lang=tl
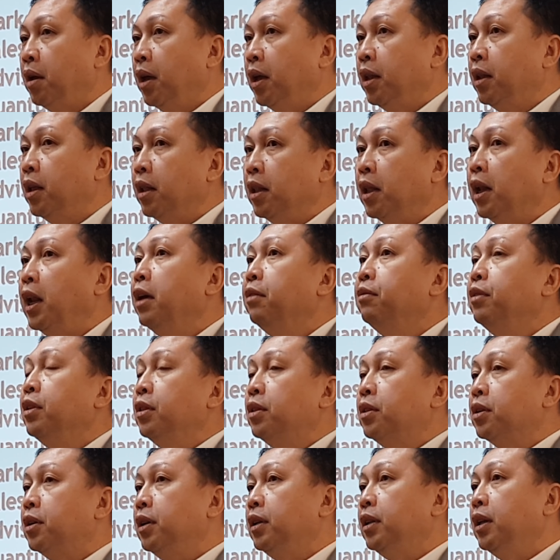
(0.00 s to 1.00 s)
And then
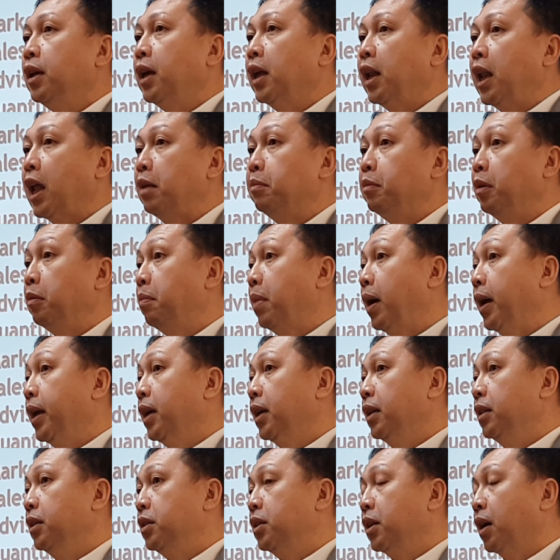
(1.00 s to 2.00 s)
11.30, kailangan
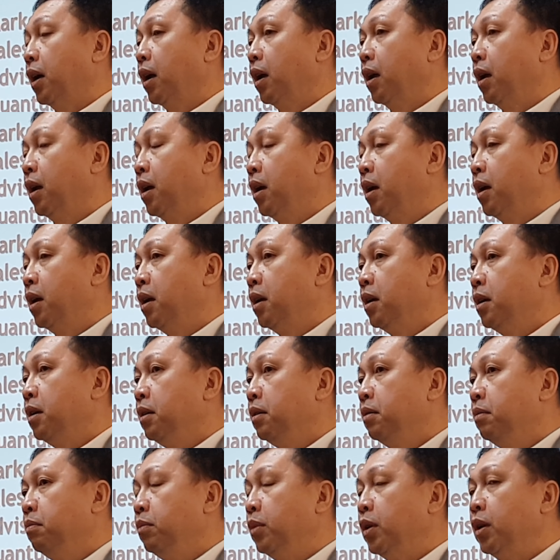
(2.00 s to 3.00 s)
magbayad siya.
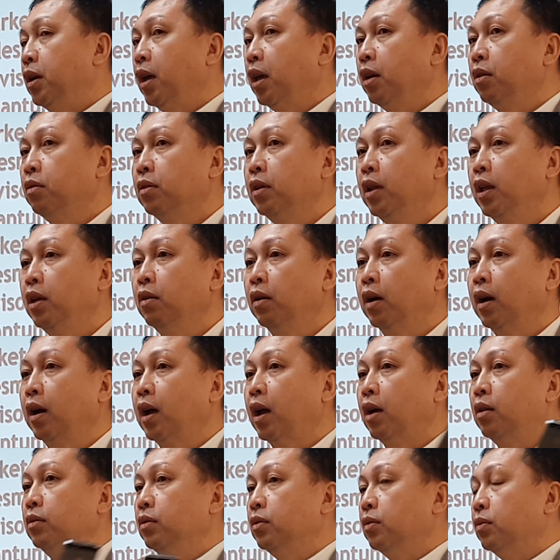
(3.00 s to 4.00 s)
Binigay ko na yung
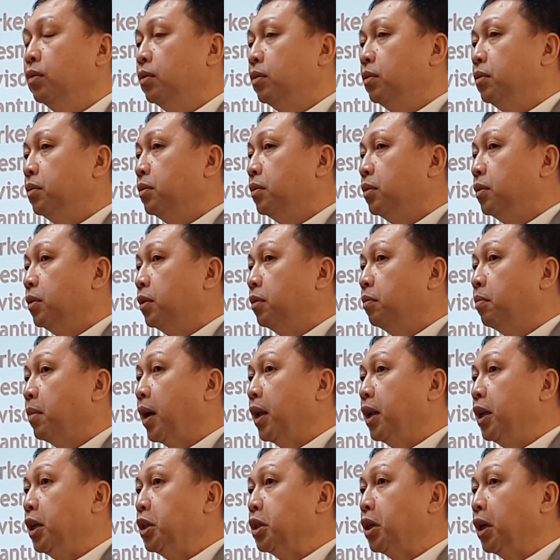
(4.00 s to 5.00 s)
account nung, nung
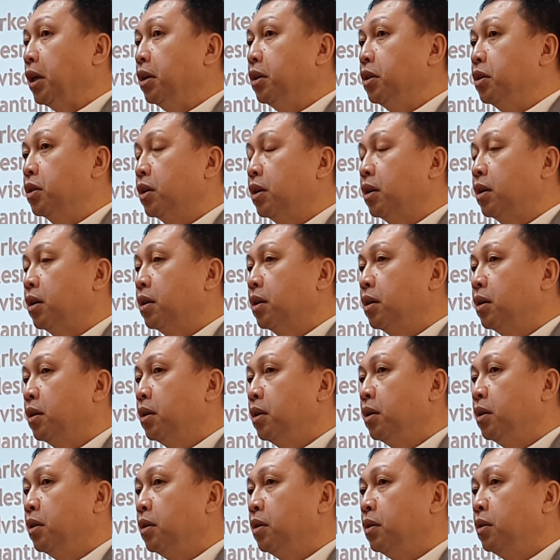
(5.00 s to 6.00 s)
money changer.
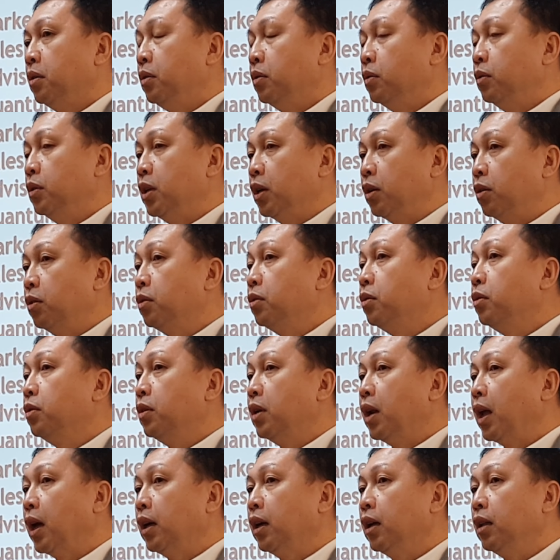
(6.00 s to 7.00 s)
Yung siguro
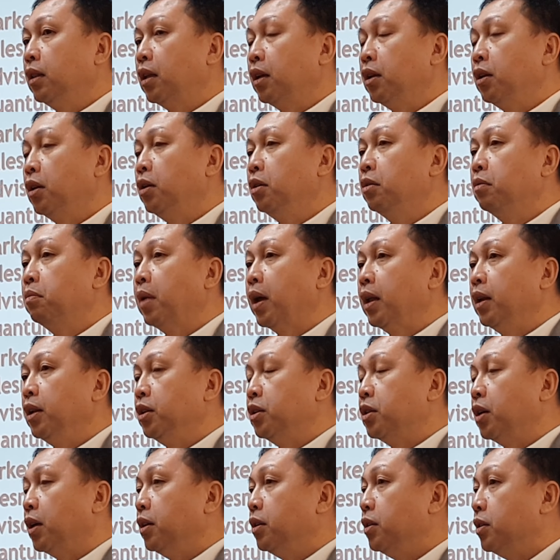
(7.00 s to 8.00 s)
nung nakita niya yung
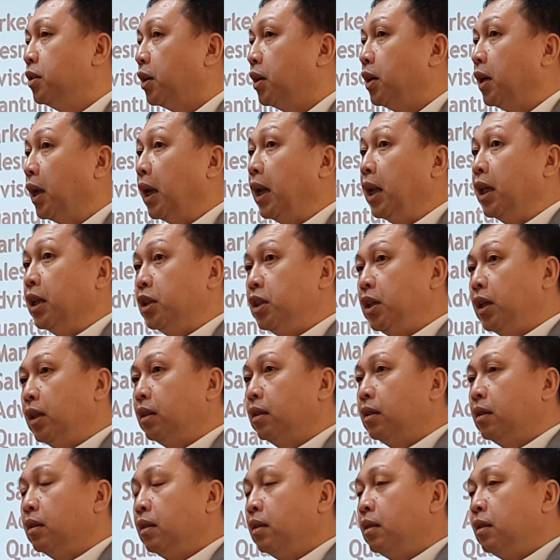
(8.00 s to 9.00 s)
money changer na legit,
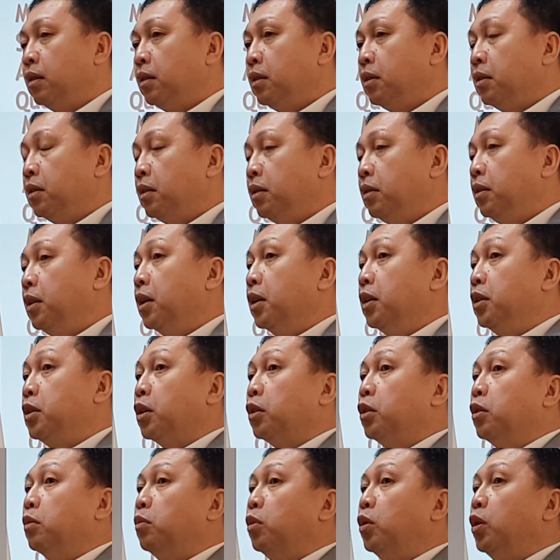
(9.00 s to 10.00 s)
hindi na
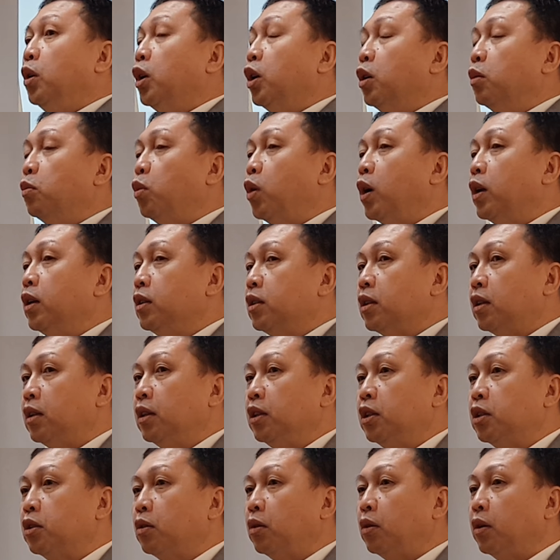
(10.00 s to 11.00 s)
siya tumuloy. Gumawa na siya
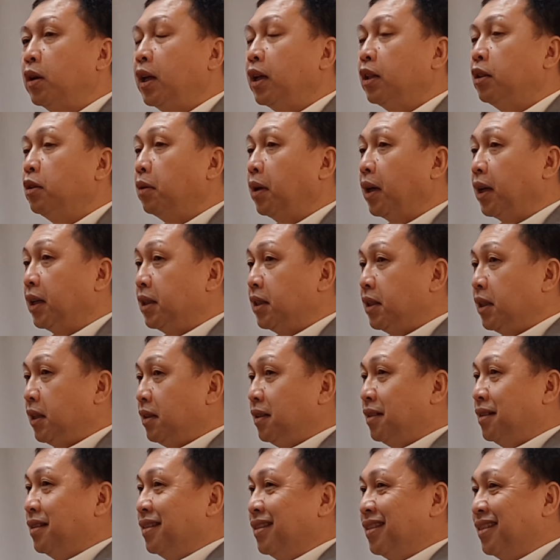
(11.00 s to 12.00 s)
ng storya to exit.